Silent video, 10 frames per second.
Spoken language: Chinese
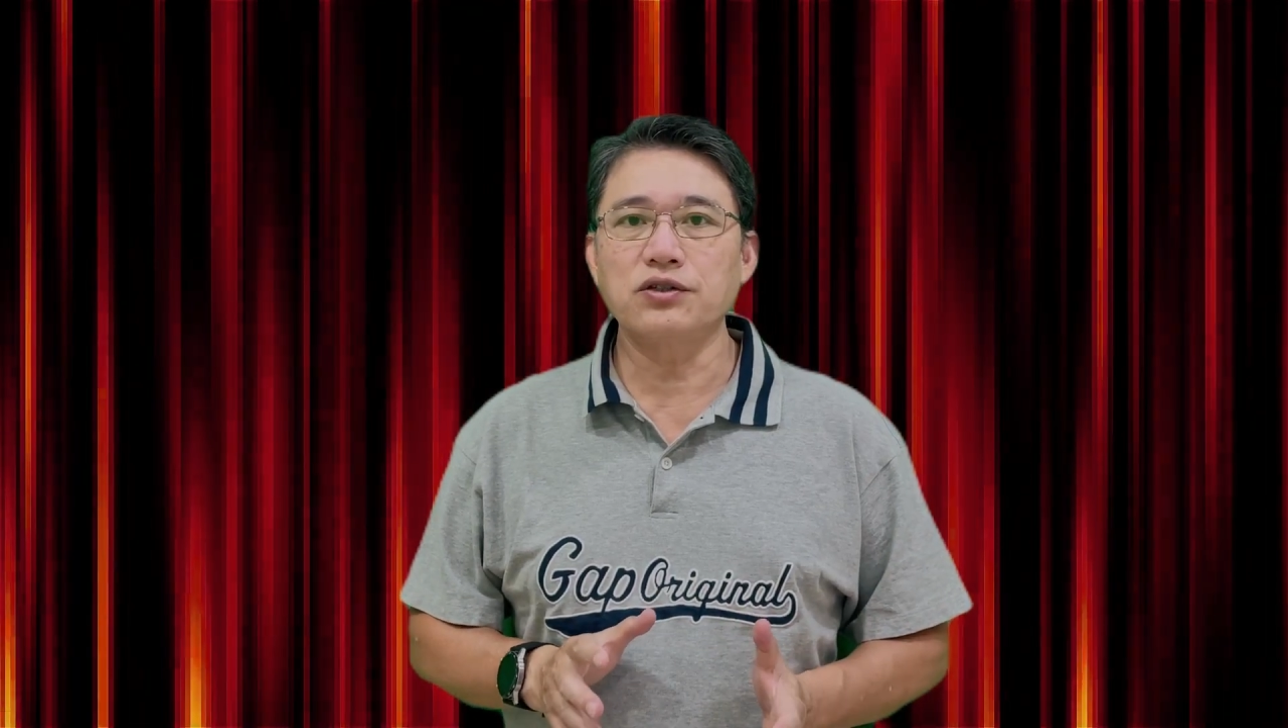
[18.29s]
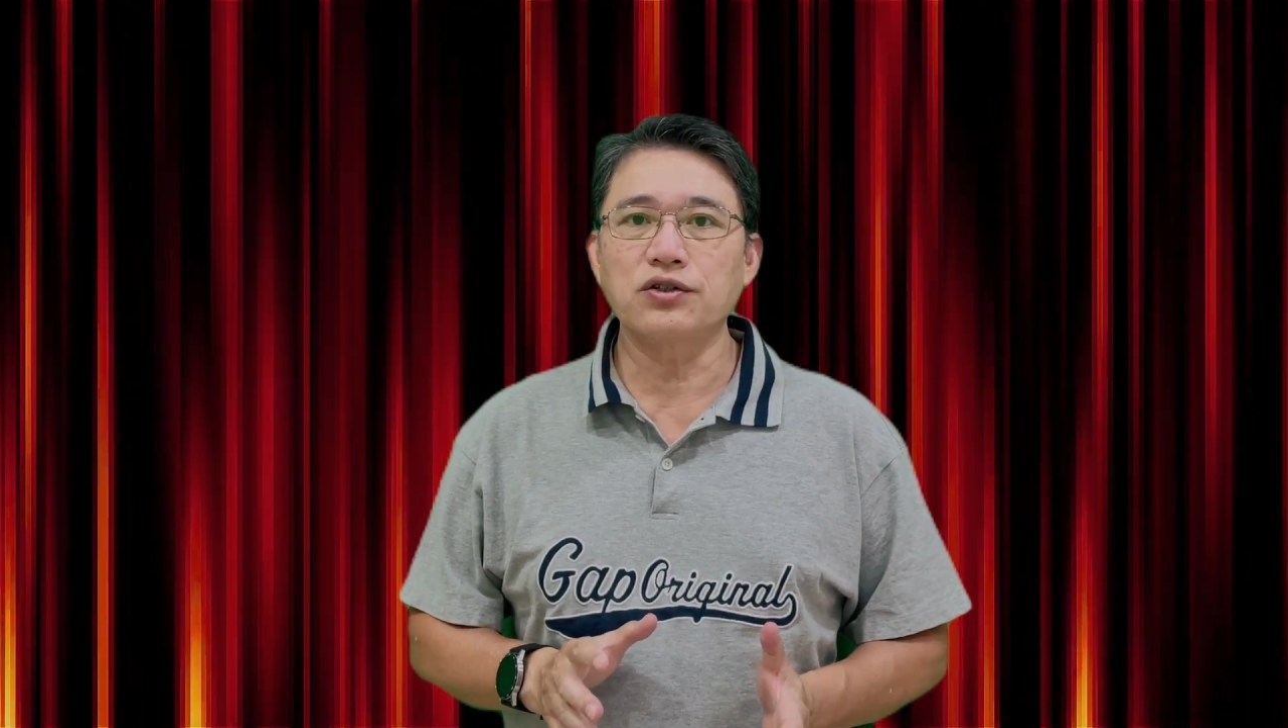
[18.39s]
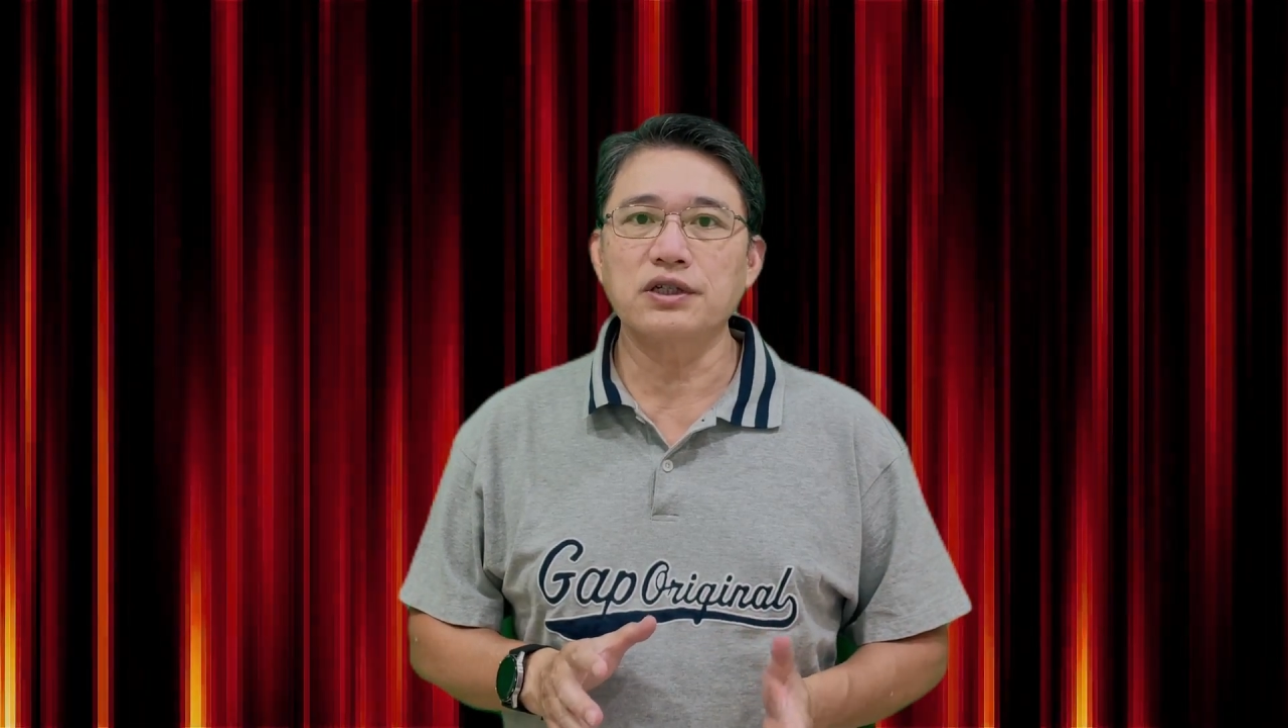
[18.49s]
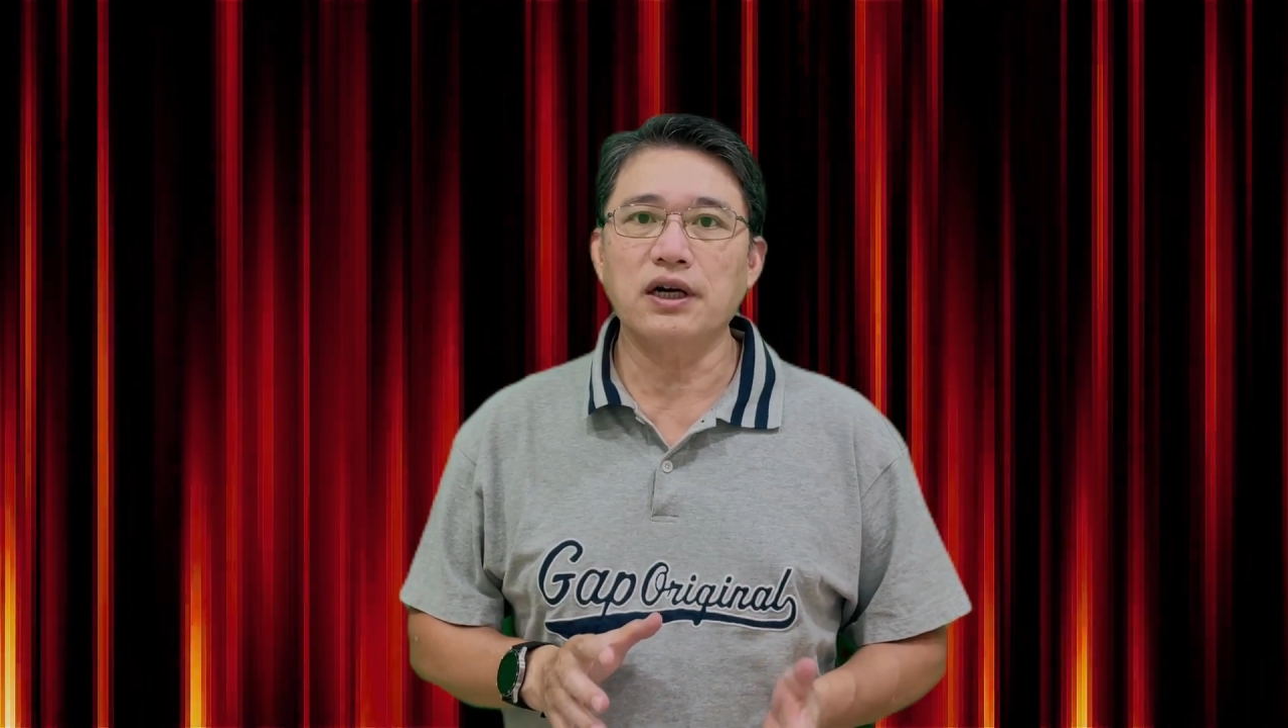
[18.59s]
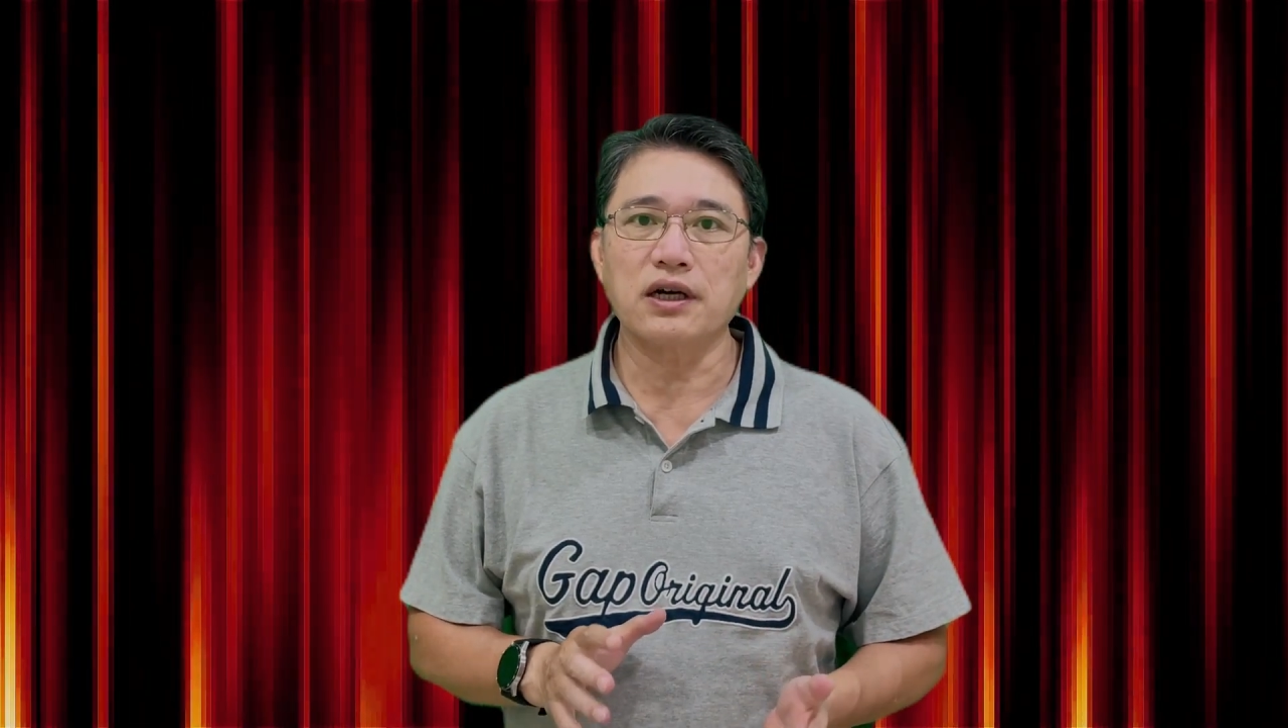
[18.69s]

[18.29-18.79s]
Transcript: 就是要